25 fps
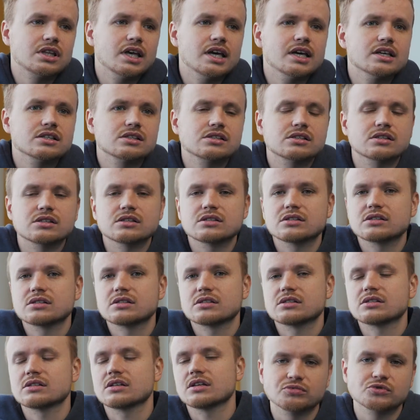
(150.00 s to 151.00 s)

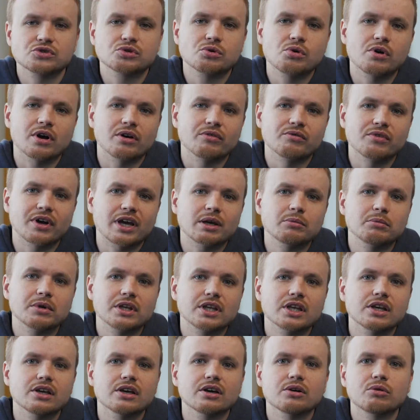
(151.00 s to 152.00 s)
Tezos. В скором
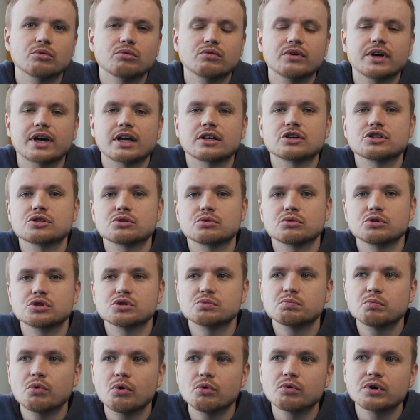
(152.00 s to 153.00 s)
времени я уверен, что и с
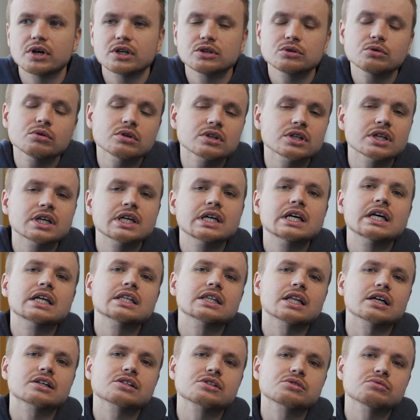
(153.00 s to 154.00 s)
Polkadot
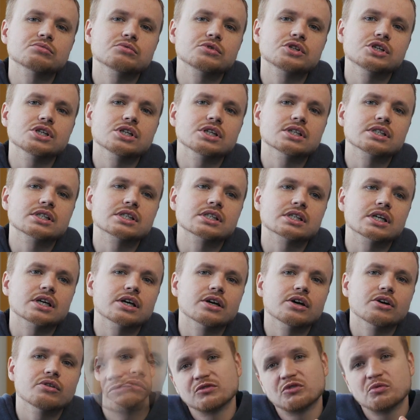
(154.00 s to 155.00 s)
так случится.
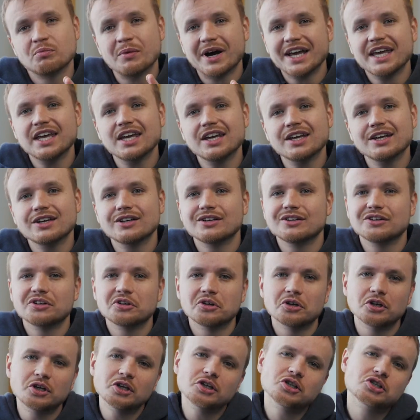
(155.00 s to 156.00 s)
В моей
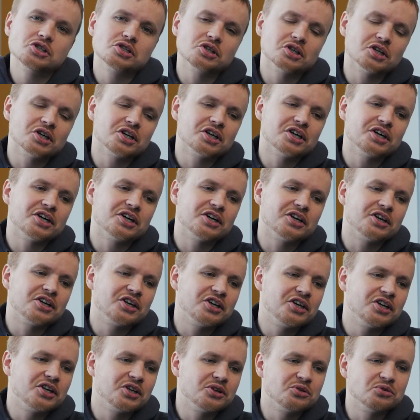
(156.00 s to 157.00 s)
личной
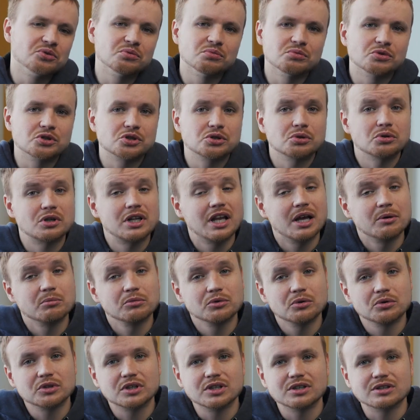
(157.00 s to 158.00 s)
и, думаю, что для
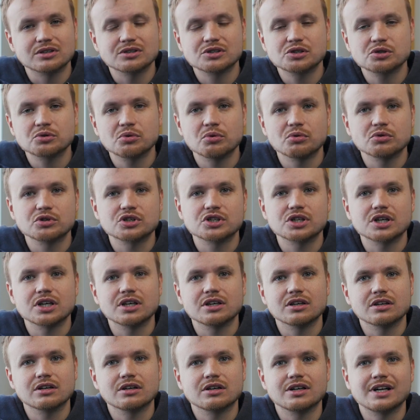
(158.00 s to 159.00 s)
многих
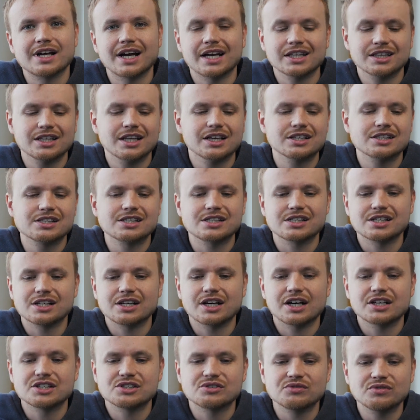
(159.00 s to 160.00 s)
схожей градации
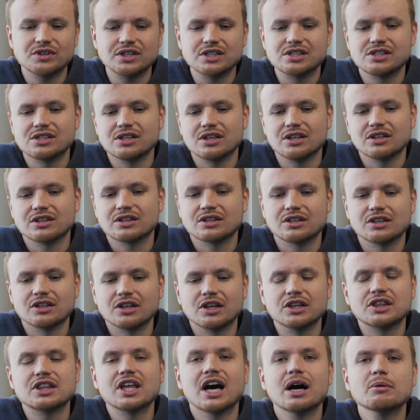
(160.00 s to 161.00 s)
развития
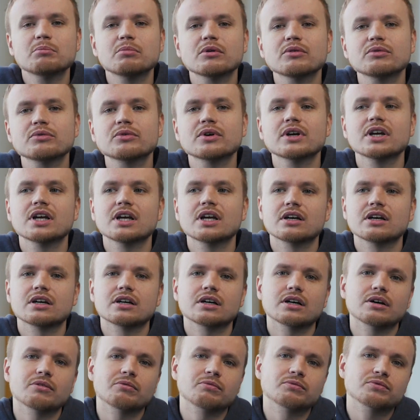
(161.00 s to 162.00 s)
этапов
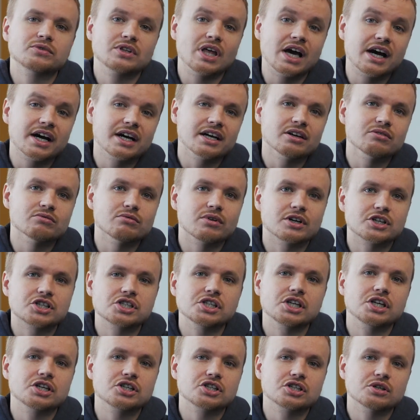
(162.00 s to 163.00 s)
э, вторым
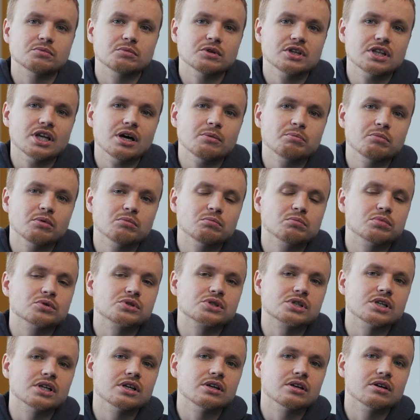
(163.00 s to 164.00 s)
важнейшим этапом
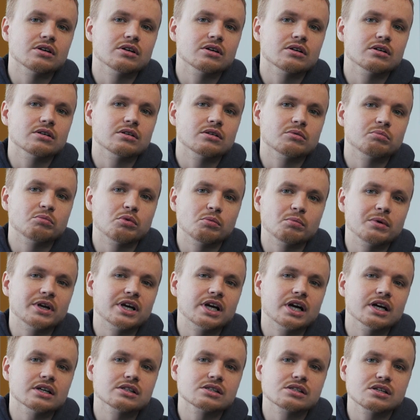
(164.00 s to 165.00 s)
после э,
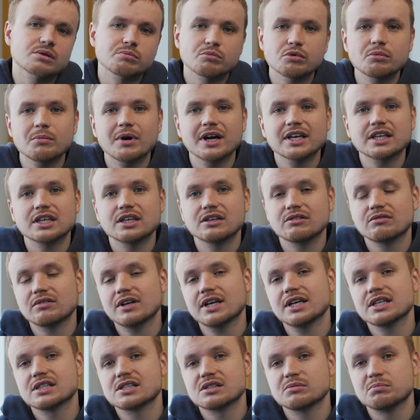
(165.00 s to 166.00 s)
публикации бумаги
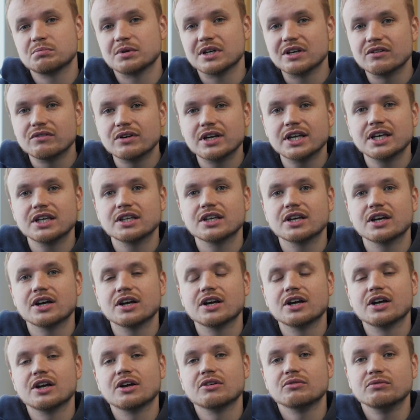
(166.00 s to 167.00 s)
является
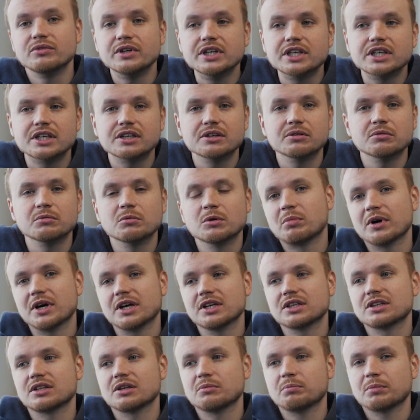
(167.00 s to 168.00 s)
появление Вики. По
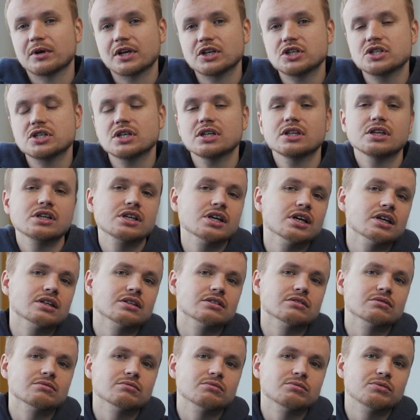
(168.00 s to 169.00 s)
этой причине
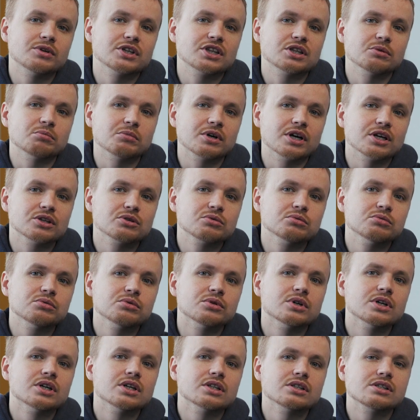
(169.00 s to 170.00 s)
я в этом
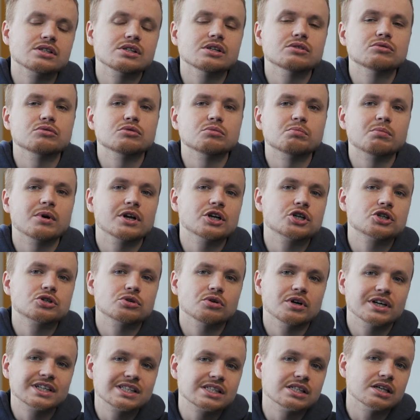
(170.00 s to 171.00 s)
году делаю
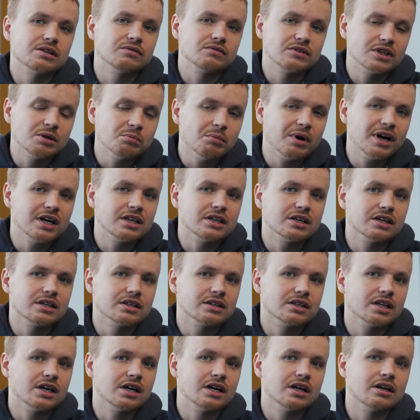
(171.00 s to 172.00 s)
большой акцент внимания
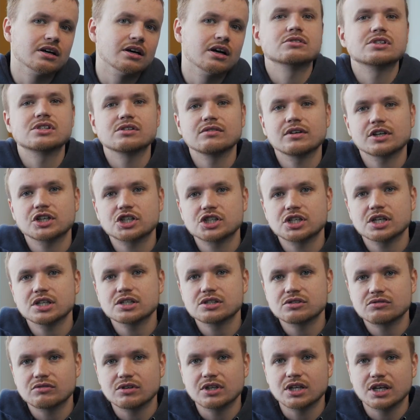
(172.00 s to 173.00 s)
на
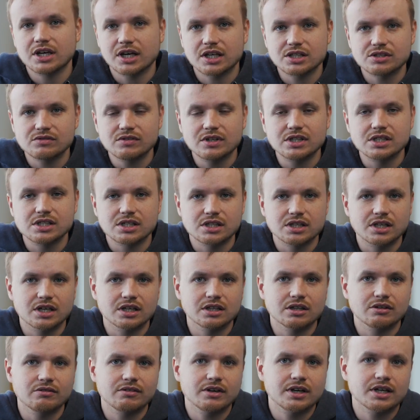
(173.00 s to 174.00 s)
совершенствовании и развитии
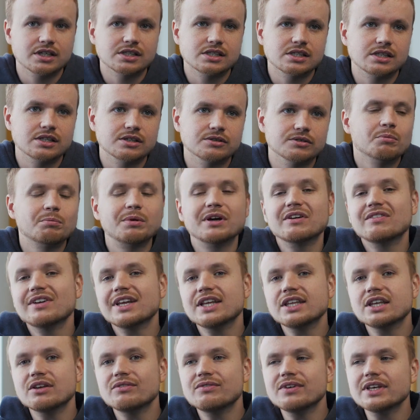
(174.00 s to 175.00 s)
данного раздела.
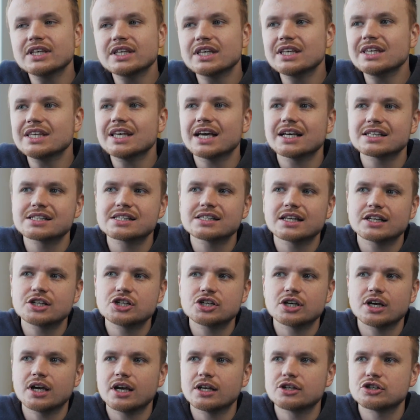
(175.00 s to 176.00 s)
Появление Вики не
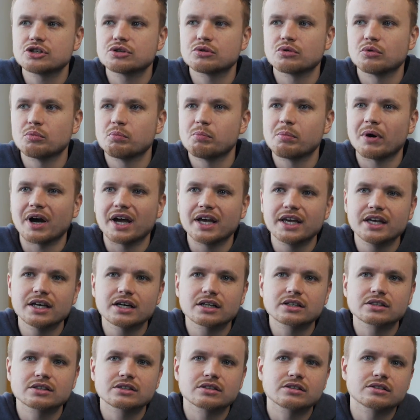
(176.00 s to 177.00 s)
означает, что
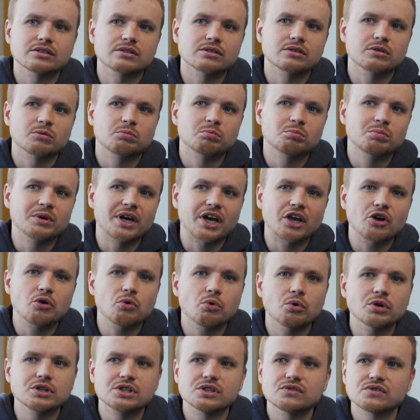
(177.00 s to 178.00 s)
проект э,
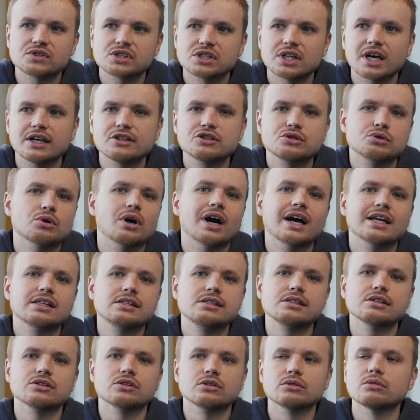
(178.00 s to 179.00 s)
переходит в стадию
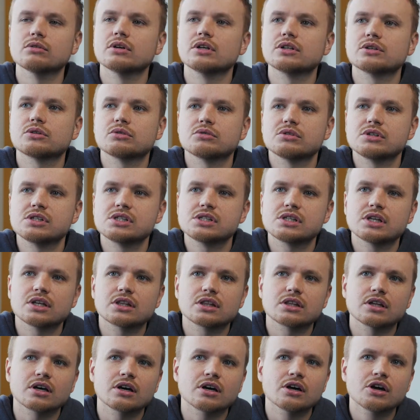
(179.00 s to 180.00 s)
1.0, то есть
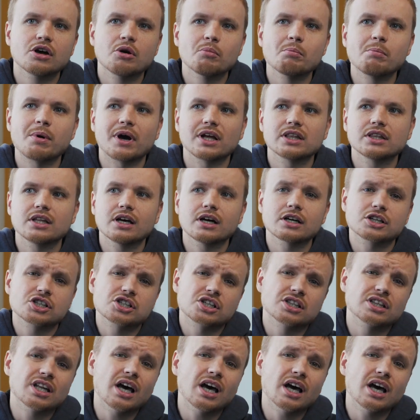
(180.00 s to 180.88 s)
это продакшн.